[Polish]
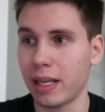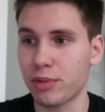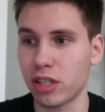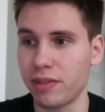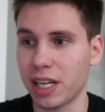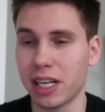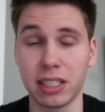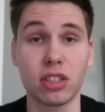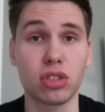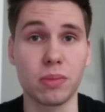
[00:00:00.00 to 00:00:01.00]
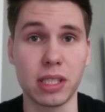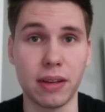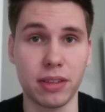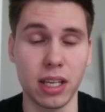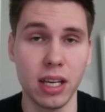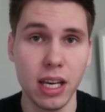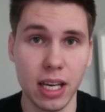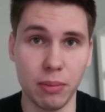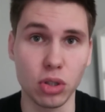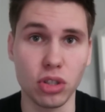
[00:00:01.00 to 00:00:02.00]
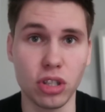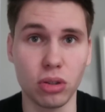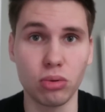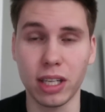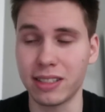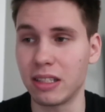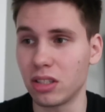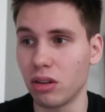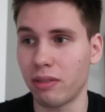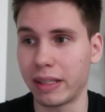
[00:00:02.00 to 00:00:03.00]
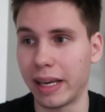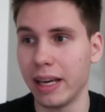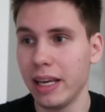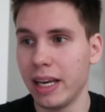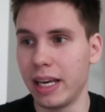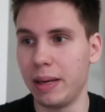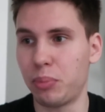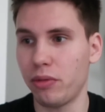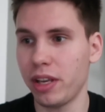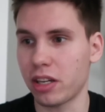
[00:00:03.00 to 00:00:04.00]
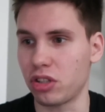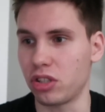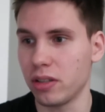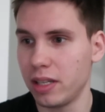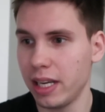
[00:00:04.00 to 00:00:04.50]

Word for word: ta przewaga nad resztą stawki może się tutaj zdecydowanie e, powiększyć.